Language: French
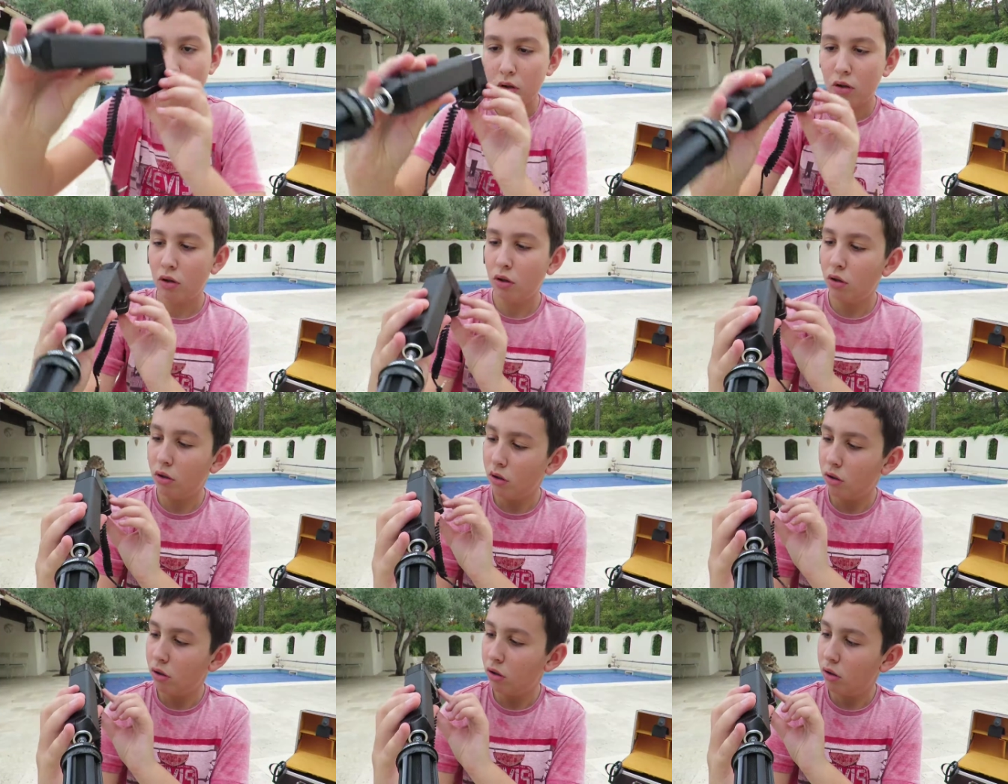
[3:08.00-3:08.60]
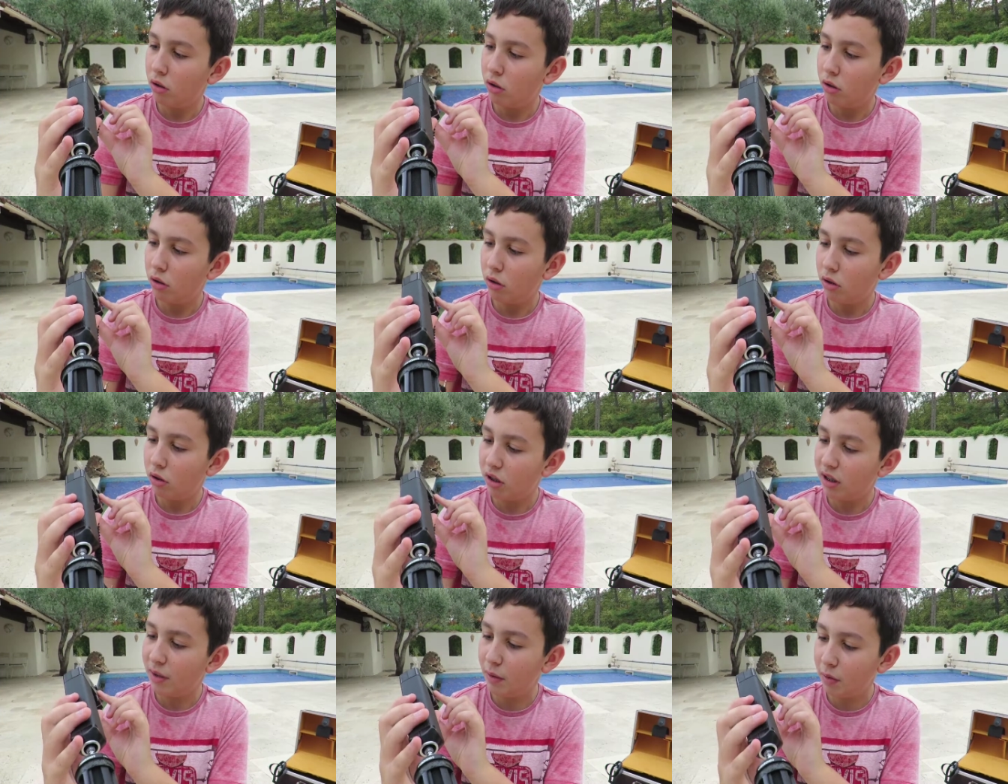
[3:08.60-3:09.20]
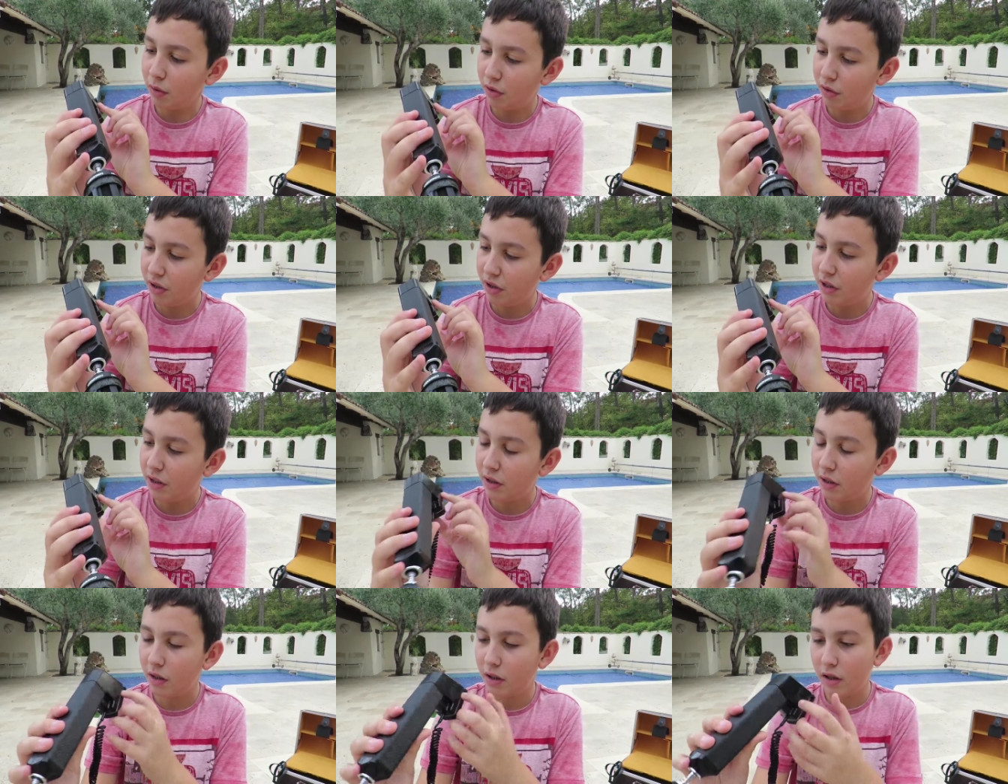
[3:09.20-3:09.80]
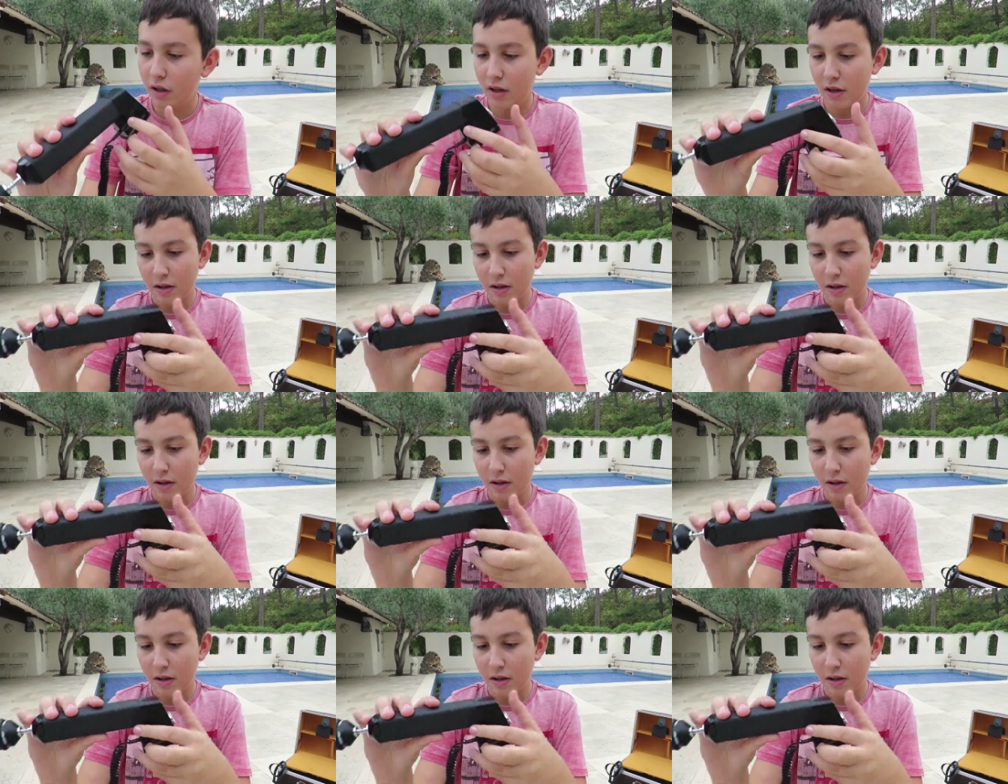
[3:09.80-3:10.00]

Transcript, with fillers: Non, 670.